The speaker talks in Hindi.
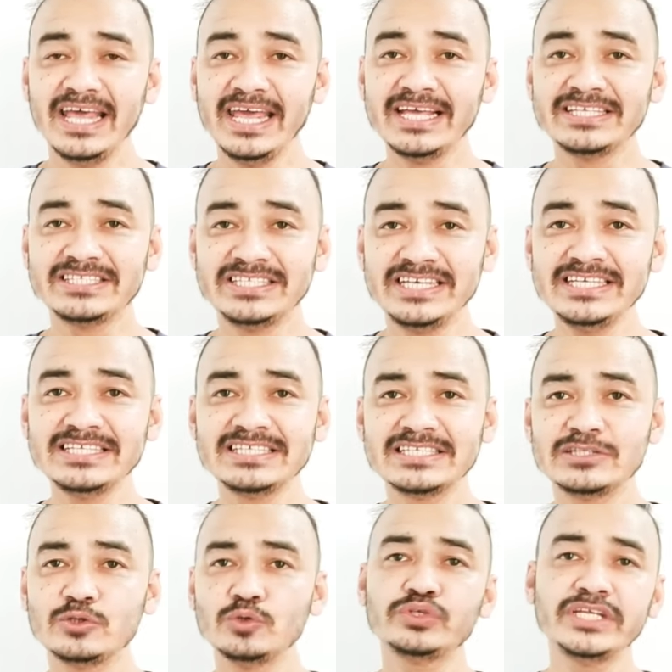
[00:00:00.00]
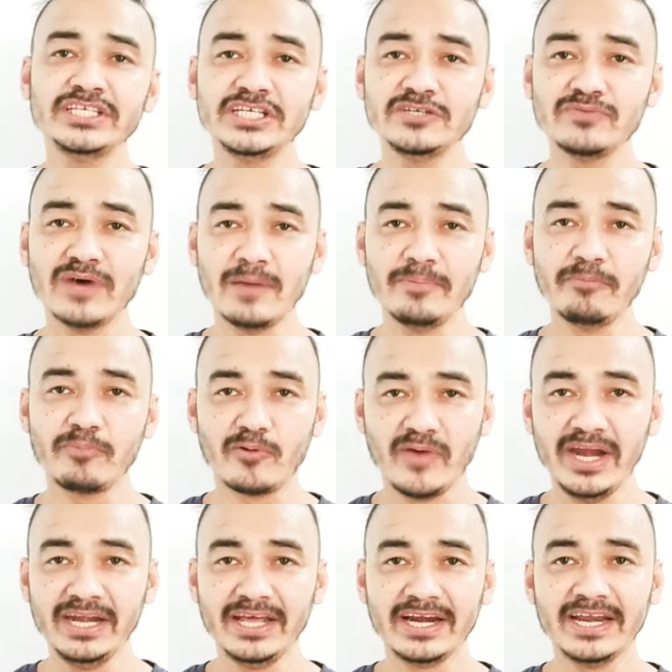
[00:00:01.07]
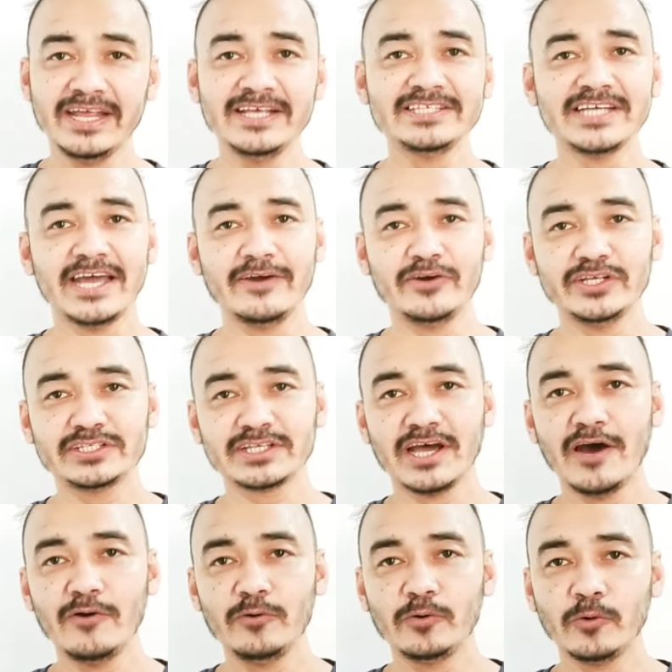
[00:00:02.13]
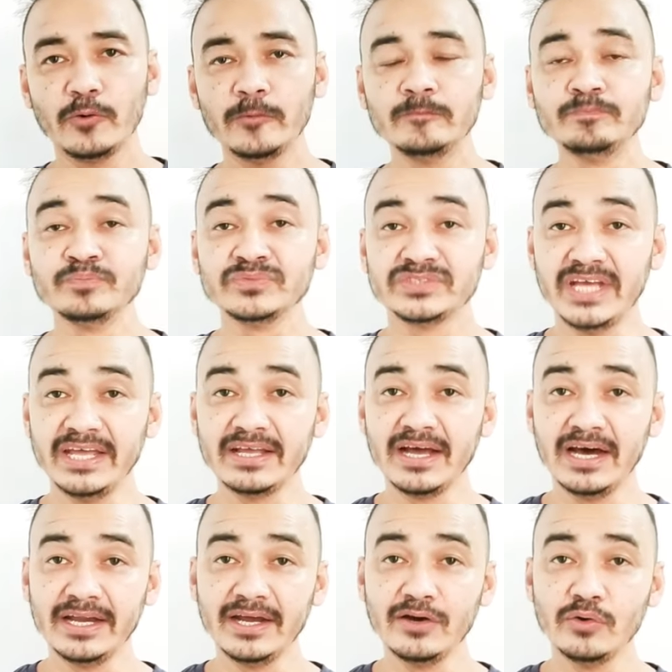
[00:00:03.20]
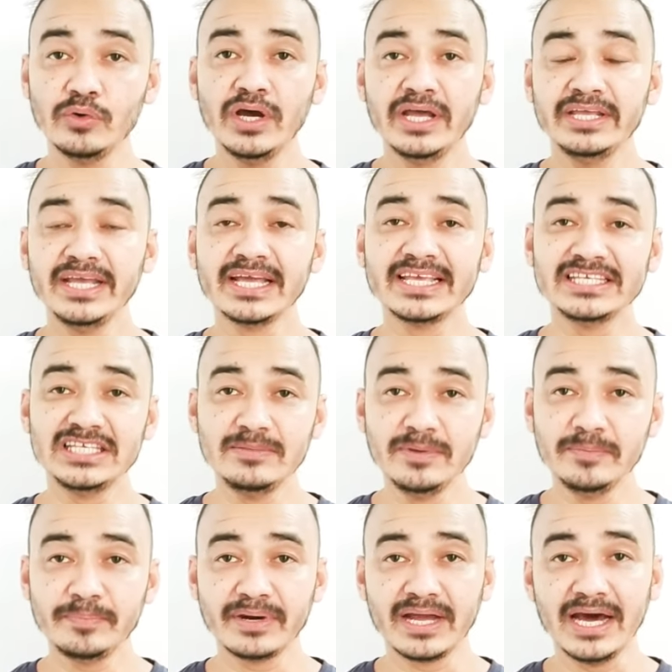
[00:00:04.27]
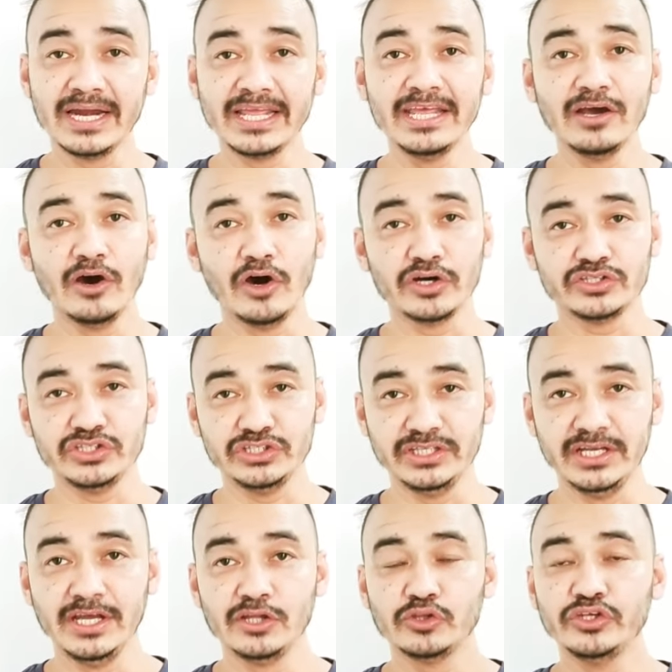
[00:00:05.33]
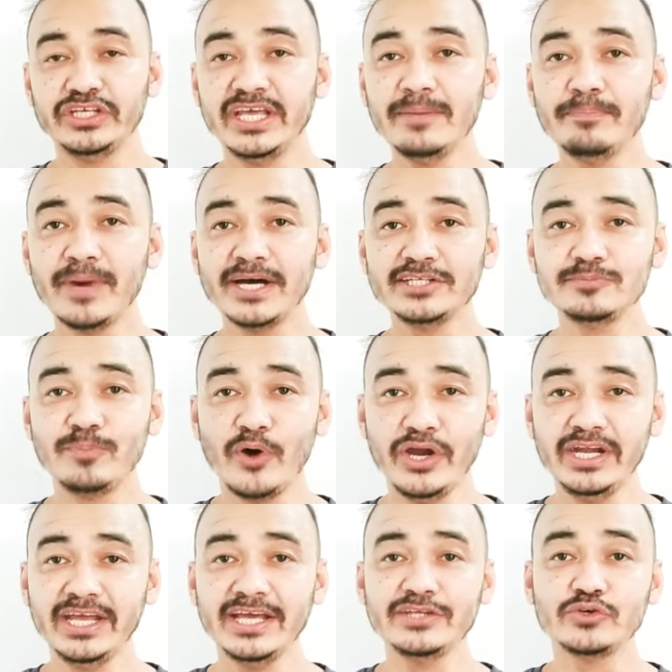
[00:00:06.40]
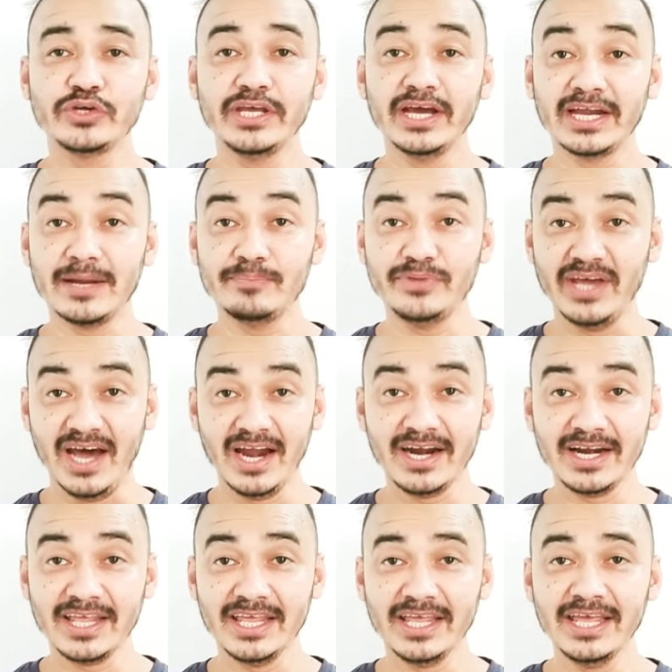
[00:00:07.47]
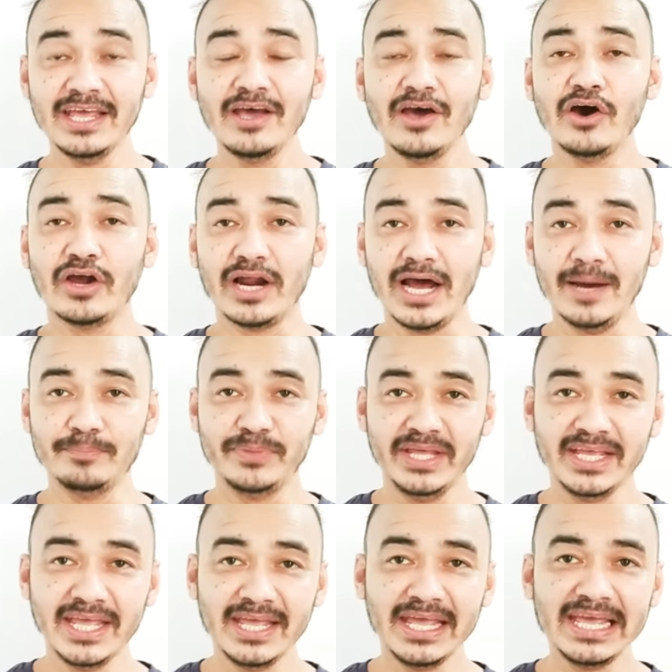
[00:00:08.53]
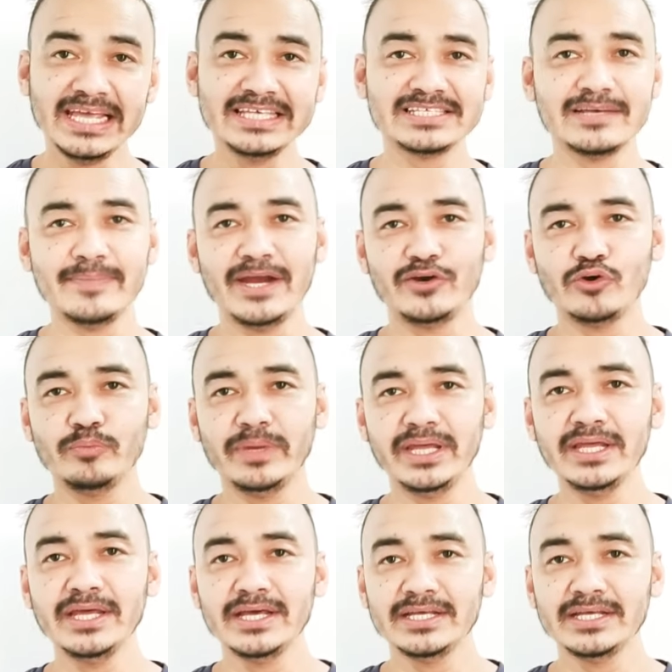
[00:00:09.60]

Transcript: एक चीज़ दूसरी चीज़ वहाँ पे प्रोवाइड कर रहे हैं चाहे वो डिस्काउंट हो चाहे खाना हो या किसी भी प्रकार की और और चीज़ें तो ये पांच पॉइंट हैं जो कि अगर आप ध्यान रखेंगे और आप देखेंगे कि जोमेटो में